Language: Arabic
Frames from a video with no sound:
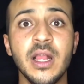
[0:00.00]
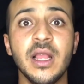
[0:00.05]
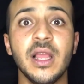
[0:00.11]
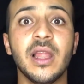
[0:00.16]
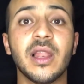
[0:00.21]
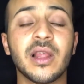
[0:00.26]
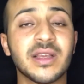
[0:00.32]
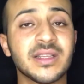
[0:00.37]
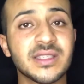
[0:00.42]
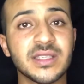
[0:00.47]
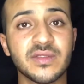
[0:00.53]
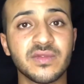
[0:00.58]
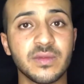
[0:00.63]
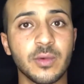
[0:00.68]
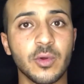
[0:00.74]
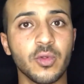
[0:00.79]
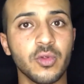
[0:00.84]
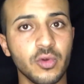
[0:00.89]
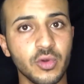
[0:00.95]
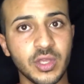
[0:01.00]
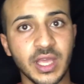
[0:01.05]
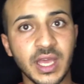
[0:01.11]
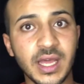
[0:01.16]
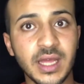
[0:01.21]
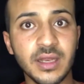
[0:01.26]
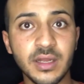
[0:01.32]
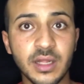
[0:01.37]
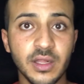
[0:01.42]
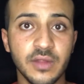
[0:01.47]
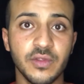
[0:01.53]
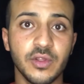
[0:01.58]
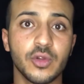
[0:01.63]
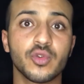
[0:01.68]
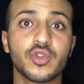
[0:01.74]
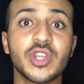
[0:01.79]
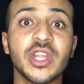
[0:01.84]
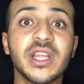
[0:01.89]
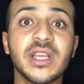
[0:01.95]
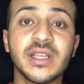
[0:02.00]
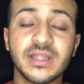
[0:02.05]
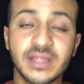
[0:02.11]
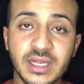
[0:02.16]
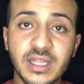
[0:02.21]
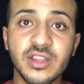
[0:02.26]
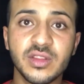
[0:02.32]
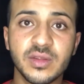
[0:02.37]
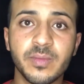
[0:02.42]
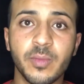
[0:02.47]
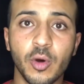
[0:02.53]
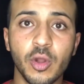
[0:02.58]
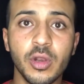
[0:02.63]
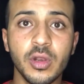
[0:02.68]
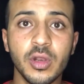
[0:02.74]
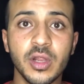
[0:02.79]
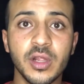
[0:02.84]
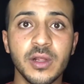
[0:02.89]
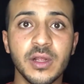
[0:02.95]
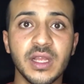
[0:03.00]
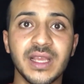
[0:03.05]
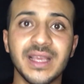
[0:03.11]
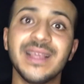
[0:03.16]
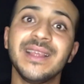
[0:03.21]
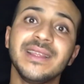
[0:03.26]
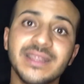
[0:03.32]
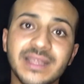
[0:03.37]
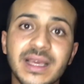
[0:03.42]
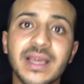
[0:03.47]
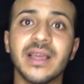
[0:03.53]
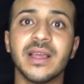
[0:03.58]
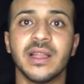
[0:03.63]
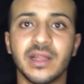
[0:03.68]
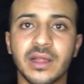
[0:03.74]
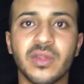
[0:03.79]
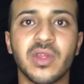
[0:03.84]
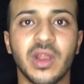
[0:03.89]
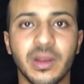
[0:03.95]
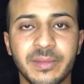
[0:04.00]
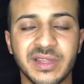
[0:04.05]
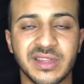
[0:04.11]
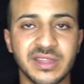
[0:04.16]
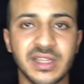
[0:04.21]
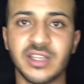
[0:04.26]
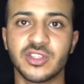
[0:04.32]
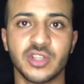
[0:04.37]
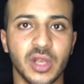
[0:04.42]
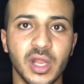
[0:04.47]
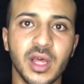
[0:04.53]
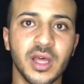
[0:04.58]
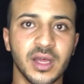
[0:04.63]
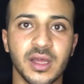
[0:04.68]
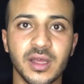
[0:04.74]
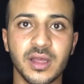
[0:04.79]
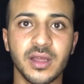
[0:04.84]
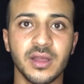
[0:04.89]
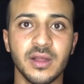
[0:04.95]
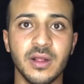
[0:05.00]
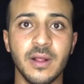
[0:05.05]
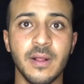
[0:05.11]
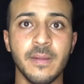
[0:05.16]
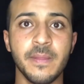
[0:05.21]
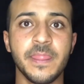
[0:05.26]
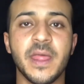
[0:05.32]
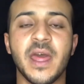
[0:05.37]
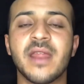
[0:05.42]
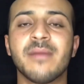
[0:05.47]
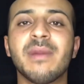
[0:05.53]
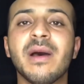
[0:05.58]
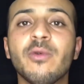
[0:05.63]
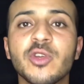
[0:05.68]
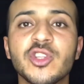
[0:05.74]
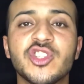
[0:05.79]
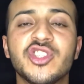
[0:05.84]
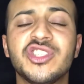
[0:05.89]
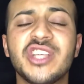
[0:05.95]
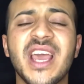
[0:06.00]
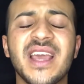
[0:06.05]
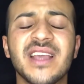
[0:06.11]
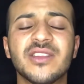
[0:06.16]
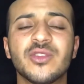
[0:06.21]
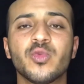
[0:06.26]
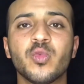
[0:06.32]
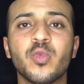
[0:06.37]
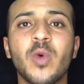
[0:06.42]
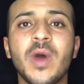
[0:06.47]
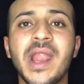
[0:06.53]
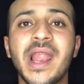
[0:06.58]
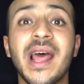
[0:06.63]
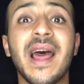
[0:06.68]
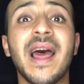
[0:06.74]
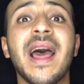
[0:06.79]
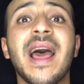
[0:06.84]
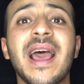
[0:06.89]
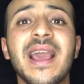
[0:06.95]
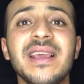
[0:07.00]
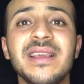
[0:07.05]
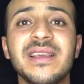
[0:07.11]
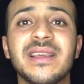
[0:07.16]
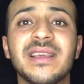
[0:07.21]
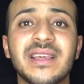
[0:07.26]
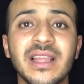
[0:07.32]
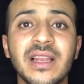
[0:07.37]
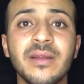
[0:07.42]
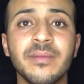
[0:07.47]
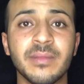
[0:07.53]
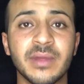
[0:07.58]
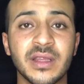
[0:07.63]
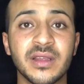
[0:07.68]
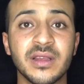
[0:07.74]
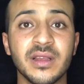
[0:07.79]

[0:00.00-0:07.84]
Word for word: القصد في الموضوع كان انه شركه ريد بول هي اللي ظلمت ناجي القاق انا ما وجهت ولا اي كلمه